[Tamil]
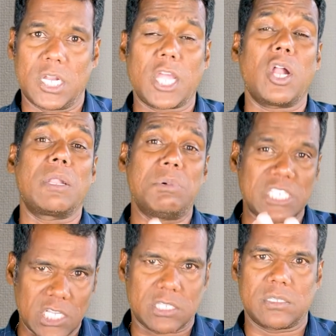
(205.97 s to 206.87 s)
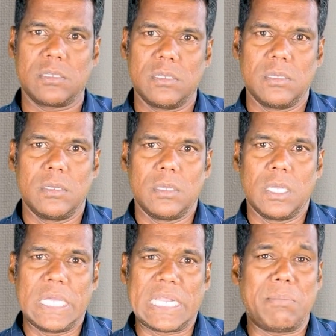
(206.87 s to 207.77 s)
ரெக்கார்ட் நம்பர் சிக்ஸ்
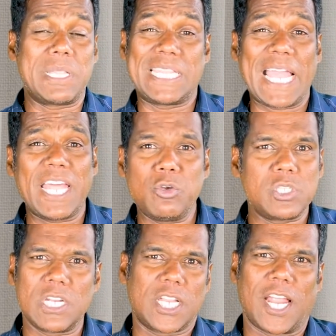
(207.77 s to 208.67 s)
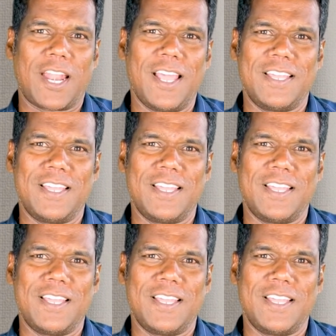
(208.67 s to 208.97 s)
நம்ம தேனோஸ் இருக்கிறார்ல